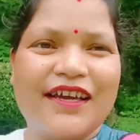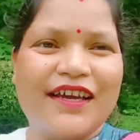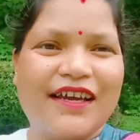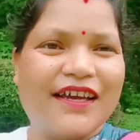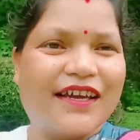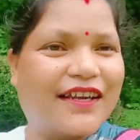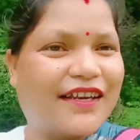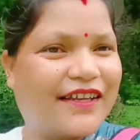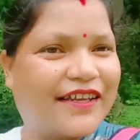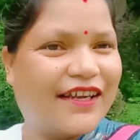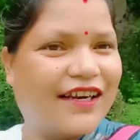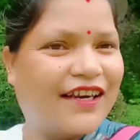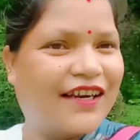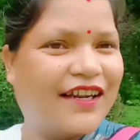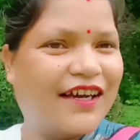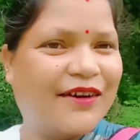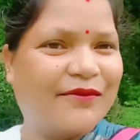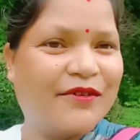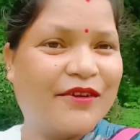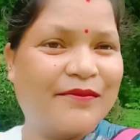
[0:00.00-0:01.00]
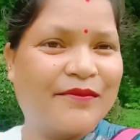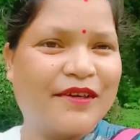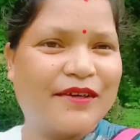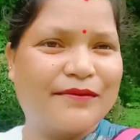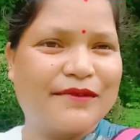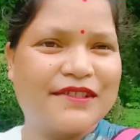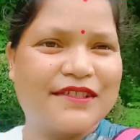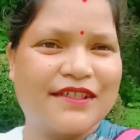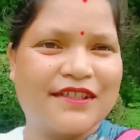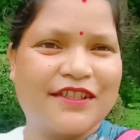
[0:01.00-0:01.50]
रियल नाम है मेरा
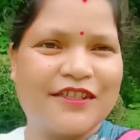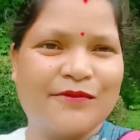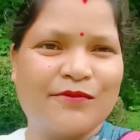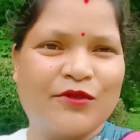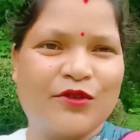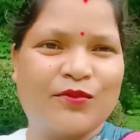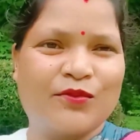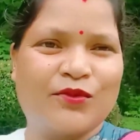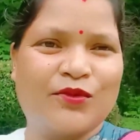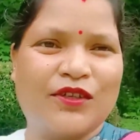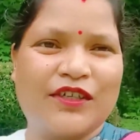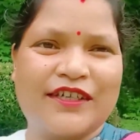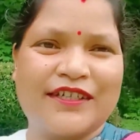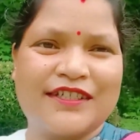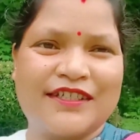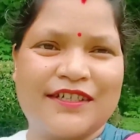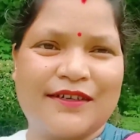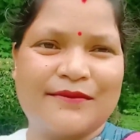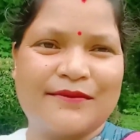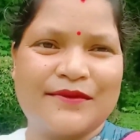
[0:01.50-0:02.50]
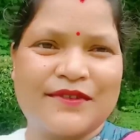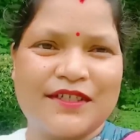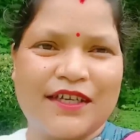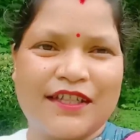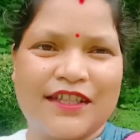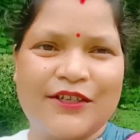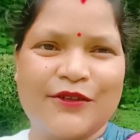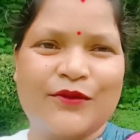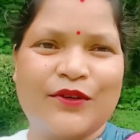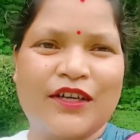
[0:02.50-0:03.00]
बसंती मुर्मू लेकिन जब
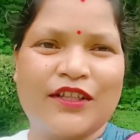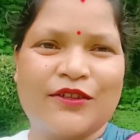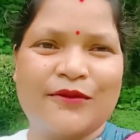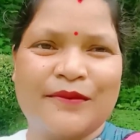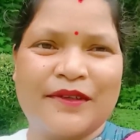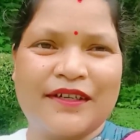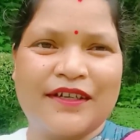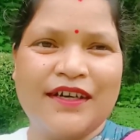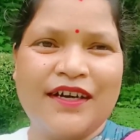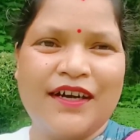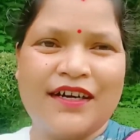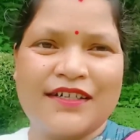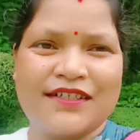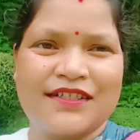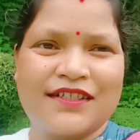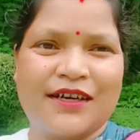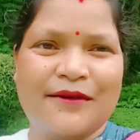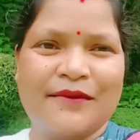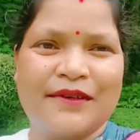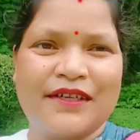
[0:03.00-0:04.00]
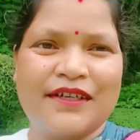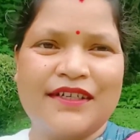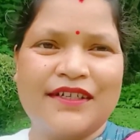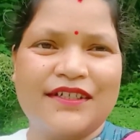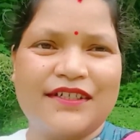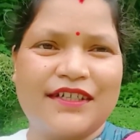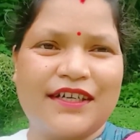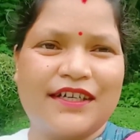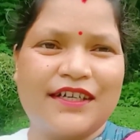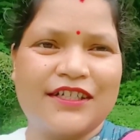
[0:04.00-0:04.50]
शादी हुआ तो मेरा हंसदा में
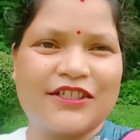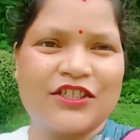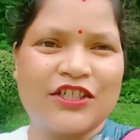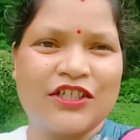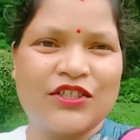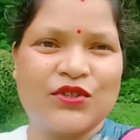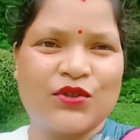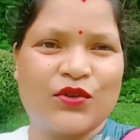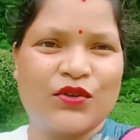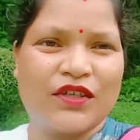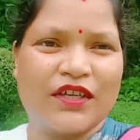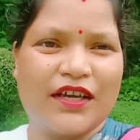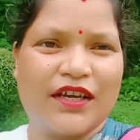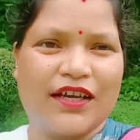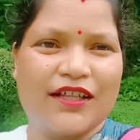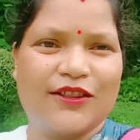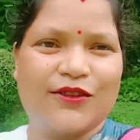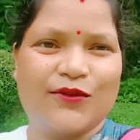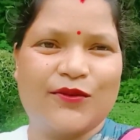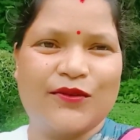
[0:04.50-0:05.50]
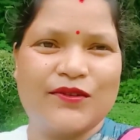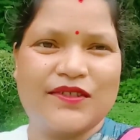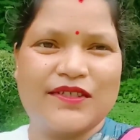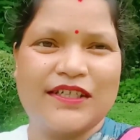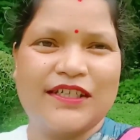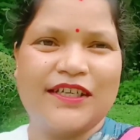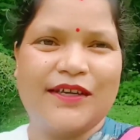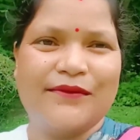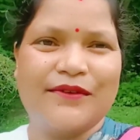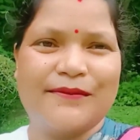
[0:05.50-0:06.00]
टाइटल चेंज हो गया तो
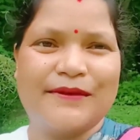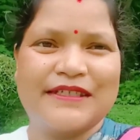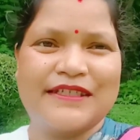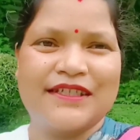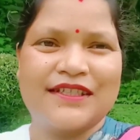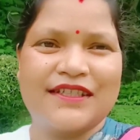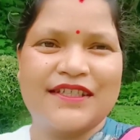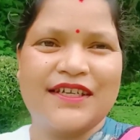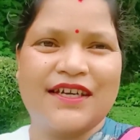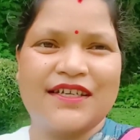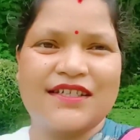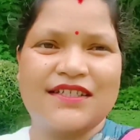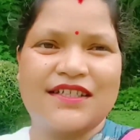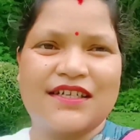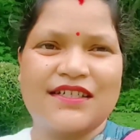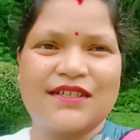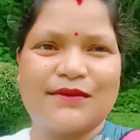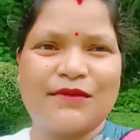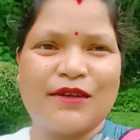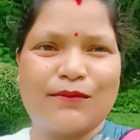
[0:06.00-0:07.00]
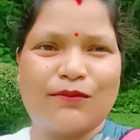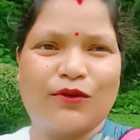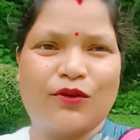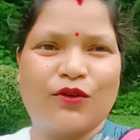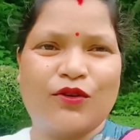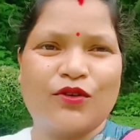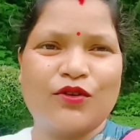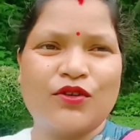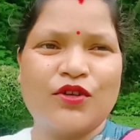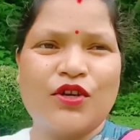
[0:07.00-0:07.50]
इसीलिए अभी बसंती हंसदा से मैं
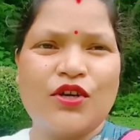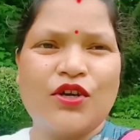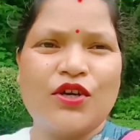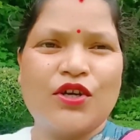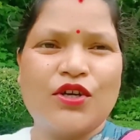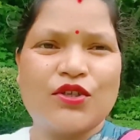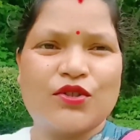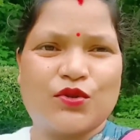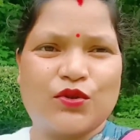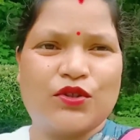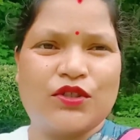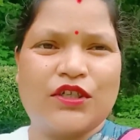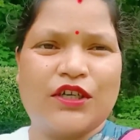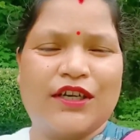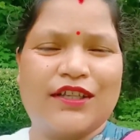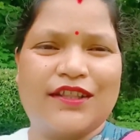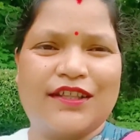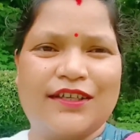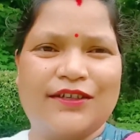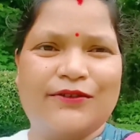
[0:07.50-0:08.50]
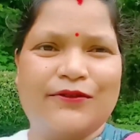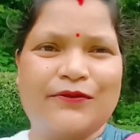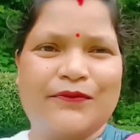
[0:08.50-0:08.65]
ब्लॉग शूट करती हूँ